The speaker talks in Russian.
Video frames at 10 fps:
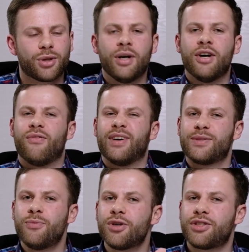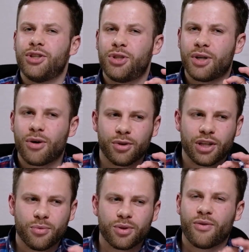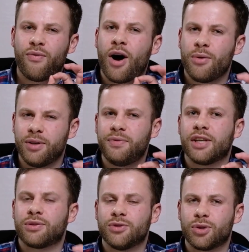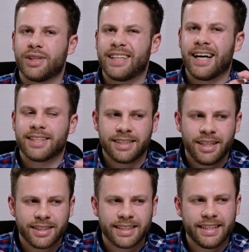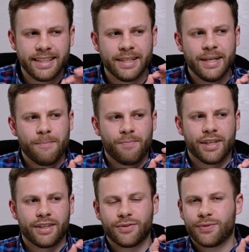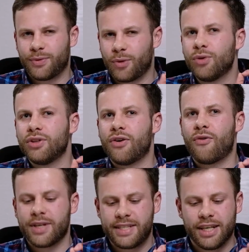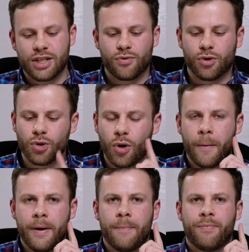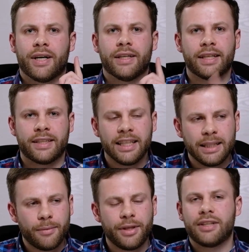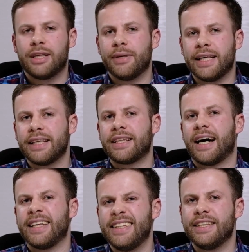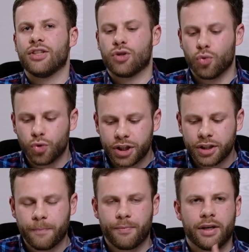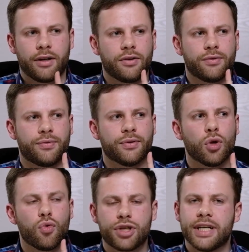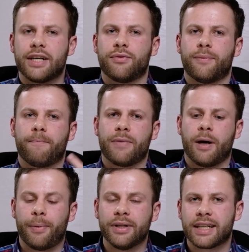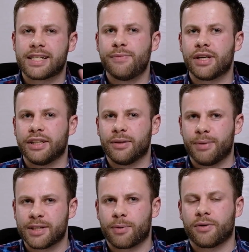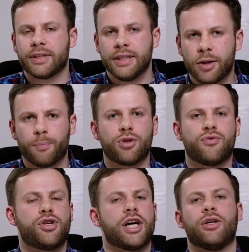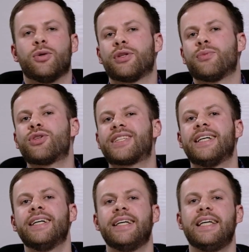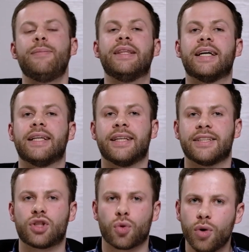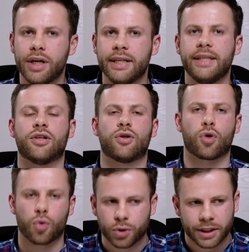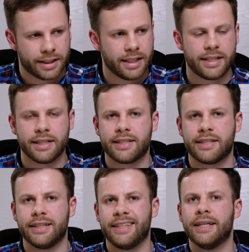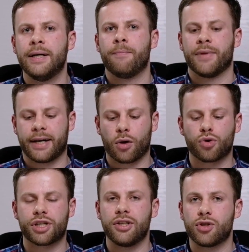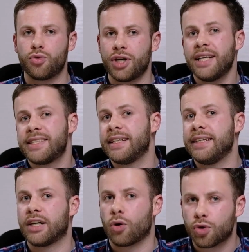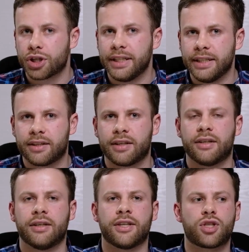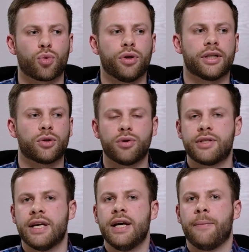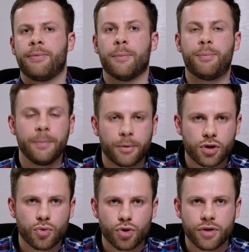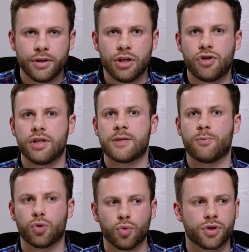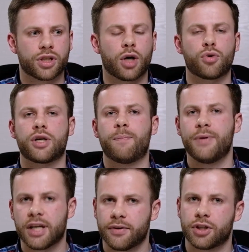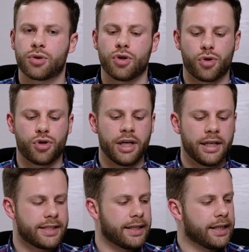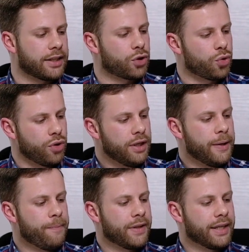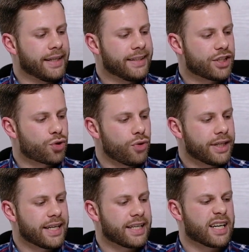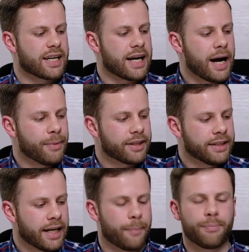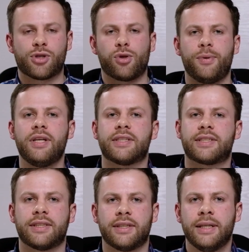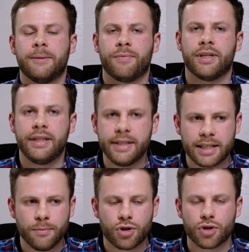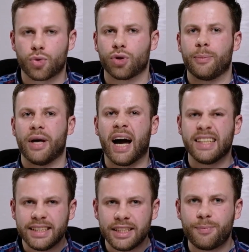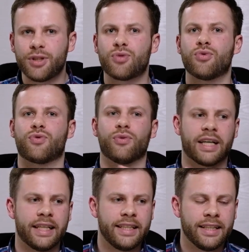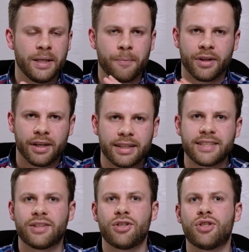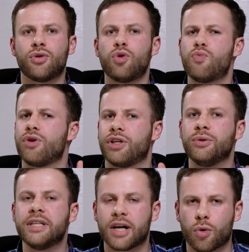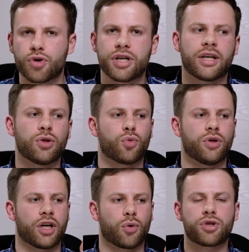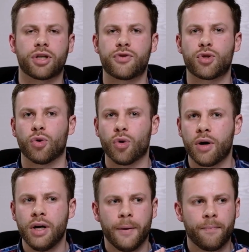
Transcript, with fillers: что, возможно, еще какой-то вот вау-эффект он все-таки остался, и э, он э, воздействует. Но а, на данный момент для меня это одни из лучших а, в наушников а, полноразмерных беспроводных по звучанию, потому что именно настроили их круто. Здесь есть и хорошие излучатели, и хорошая их настройка. То есть при прослушивании через Bluetooth сразу же первое, что ощущается, это то, насколько грамотно поступили с низкими частотами. Они здесь присутствуют, они достаточно глубокие, у них хороший контроль, хорошее все, но